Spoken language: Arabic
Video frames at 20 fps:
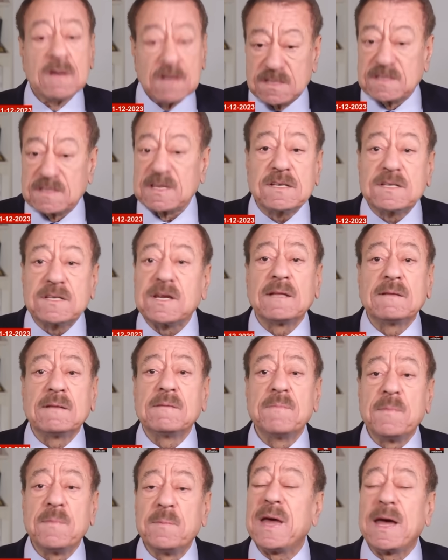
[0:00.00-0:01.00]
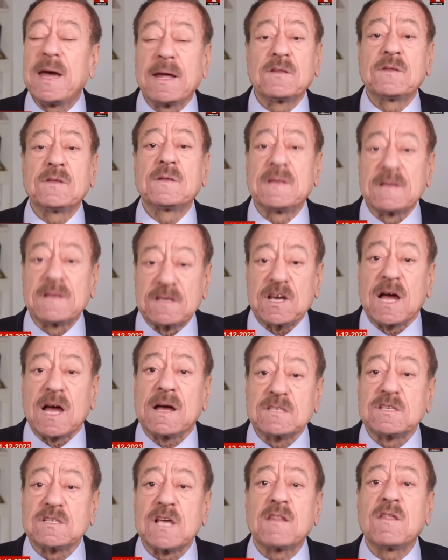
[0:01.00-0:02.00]
استشهد مئة
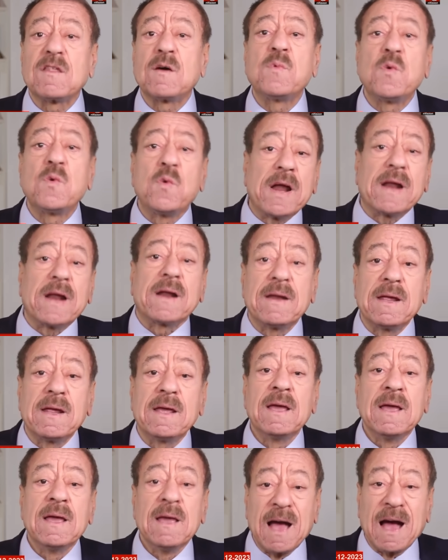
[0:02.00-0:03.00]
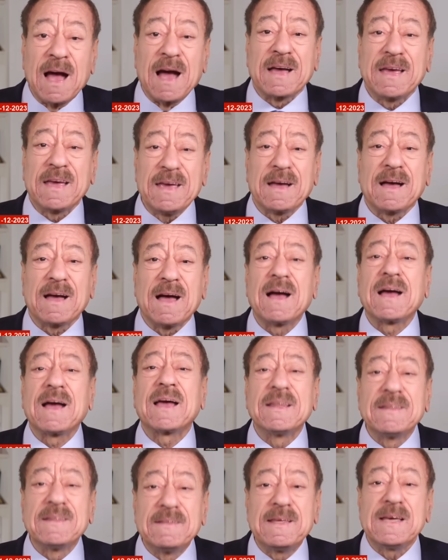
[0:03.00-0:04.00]
شخص هذا بوري حقيقة
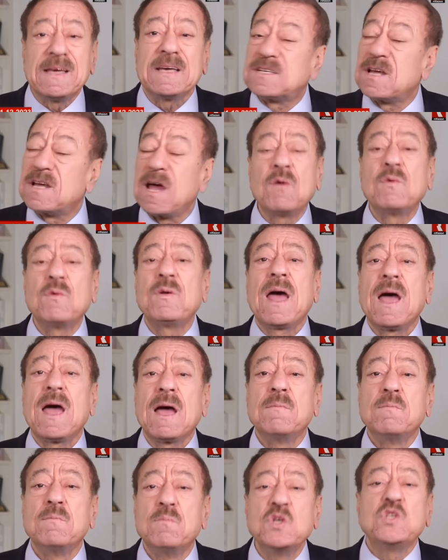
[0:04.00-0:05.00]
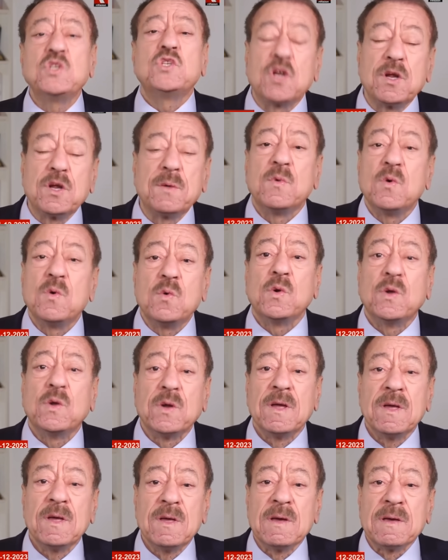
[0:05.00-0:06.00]
قديش هؤلاء
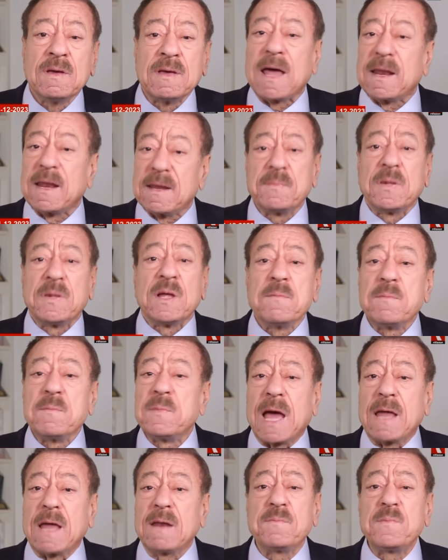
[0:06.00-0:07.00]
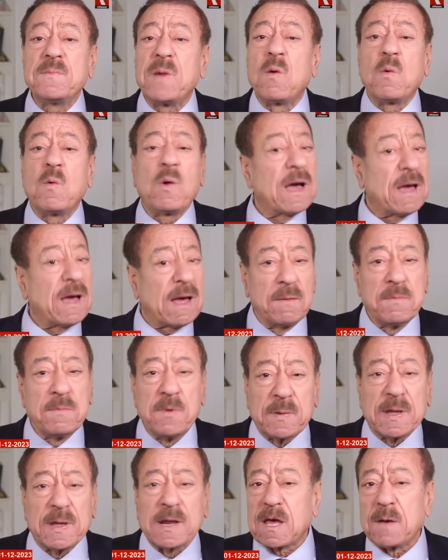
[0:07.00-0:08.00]
مجرمون يعني يعني أو
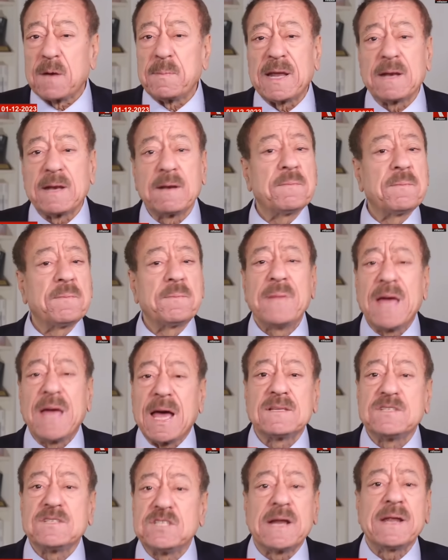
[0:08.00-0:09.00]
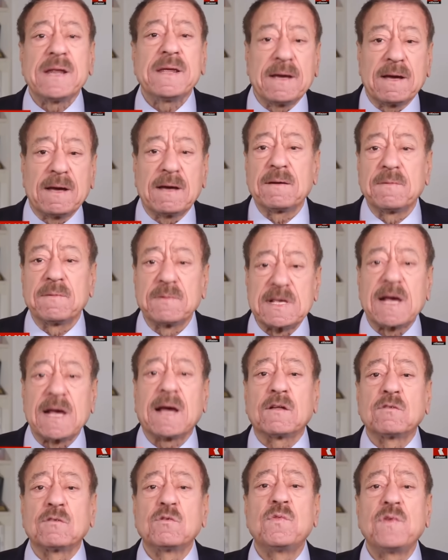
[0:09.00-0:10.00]
يمكن كمان مئة جريح
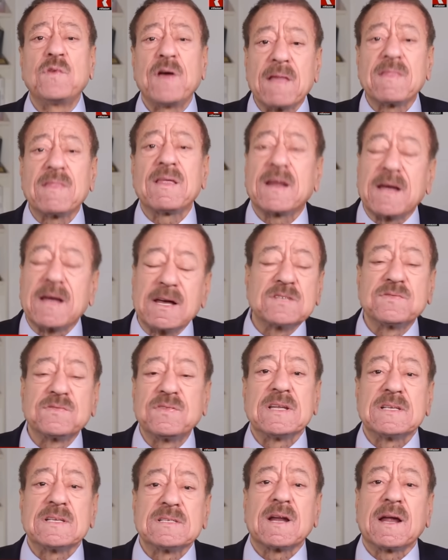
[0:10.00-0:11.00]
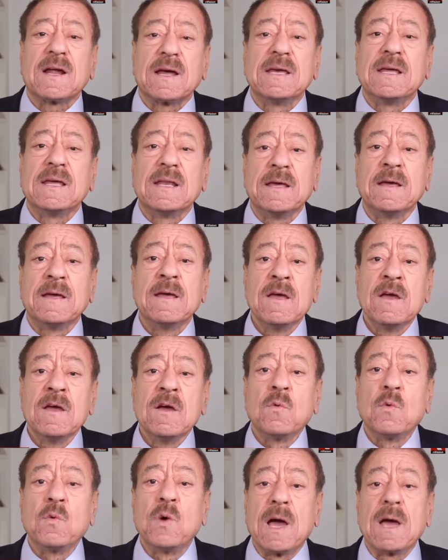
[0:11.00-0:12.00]
سقطوا في هذا القصف الإسرائيلي
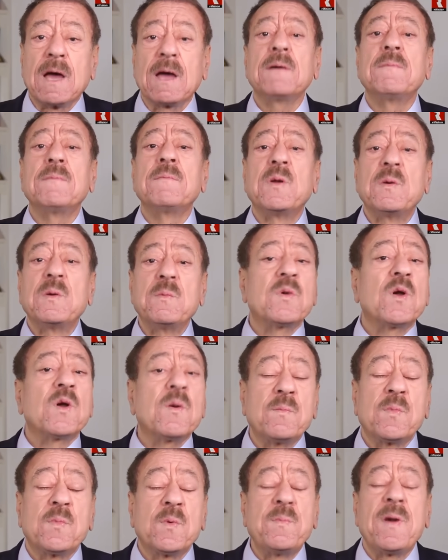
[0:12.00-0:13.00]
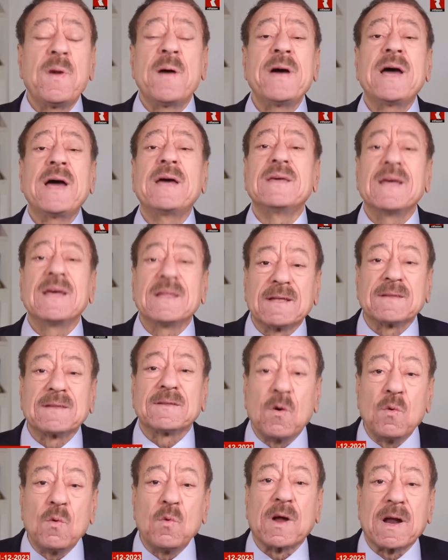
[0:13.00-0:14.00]
وربما
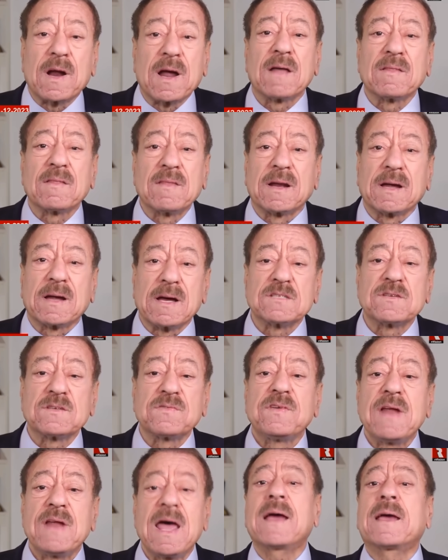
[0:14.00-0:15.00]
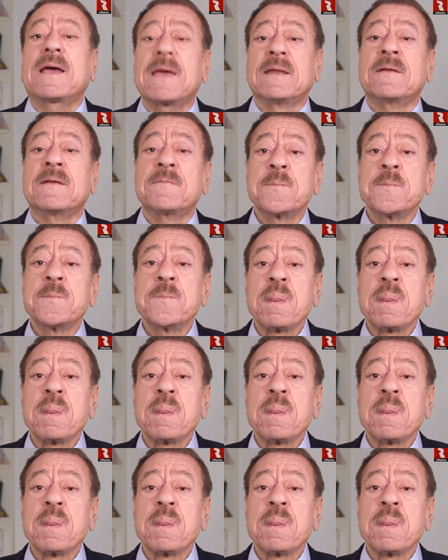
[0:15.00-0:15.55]
يتطور هذا القصف القذف لكن